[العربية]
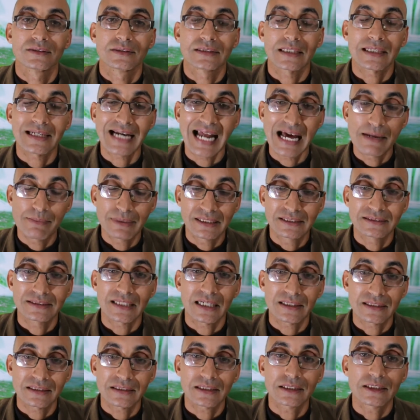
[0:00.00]
تقرأ عامين
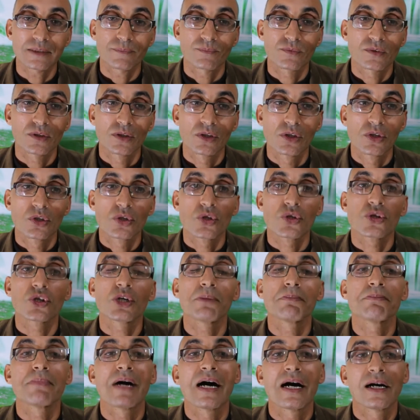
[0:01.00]
تحضيري
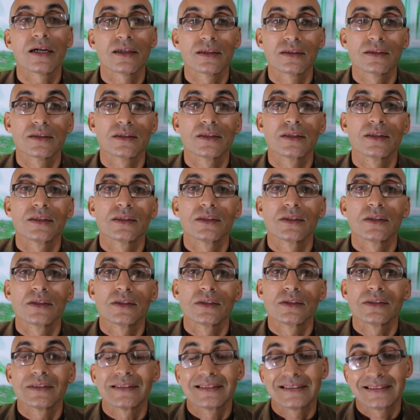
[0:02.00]
ثم
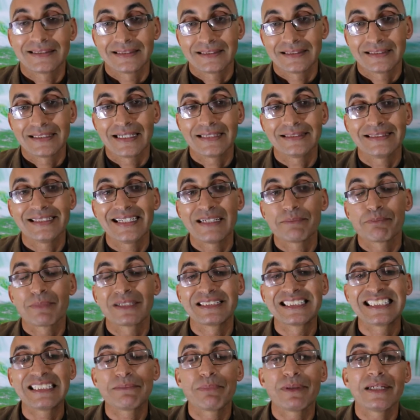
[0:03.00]
يعني لما
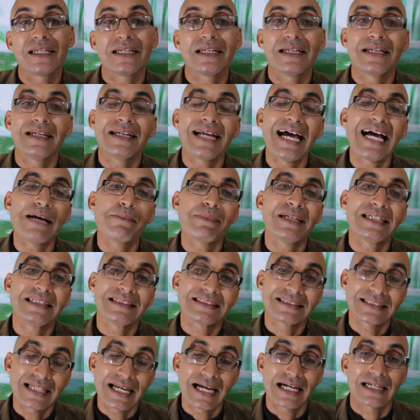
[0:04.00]
تجيب
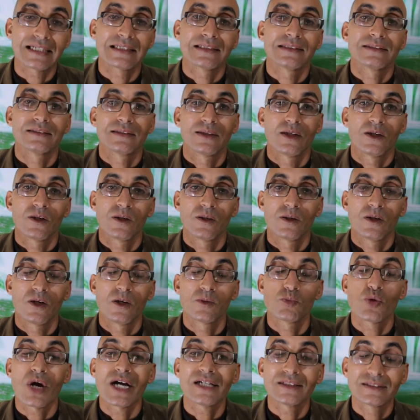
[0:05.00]
العامين تاعك
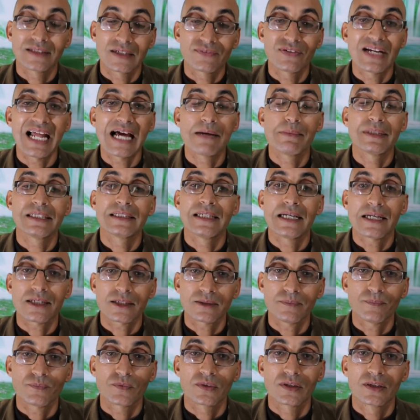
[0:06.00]
المعدل في العامين
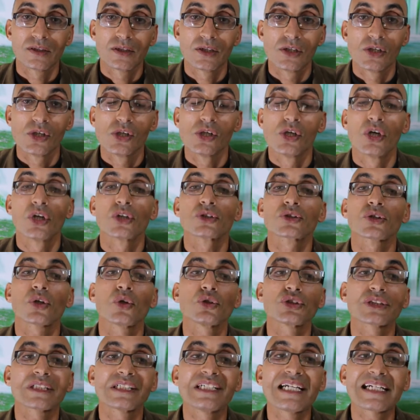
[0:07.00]
هذا
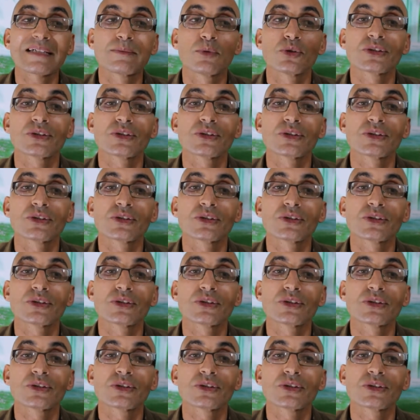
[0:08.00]
تخش كذلك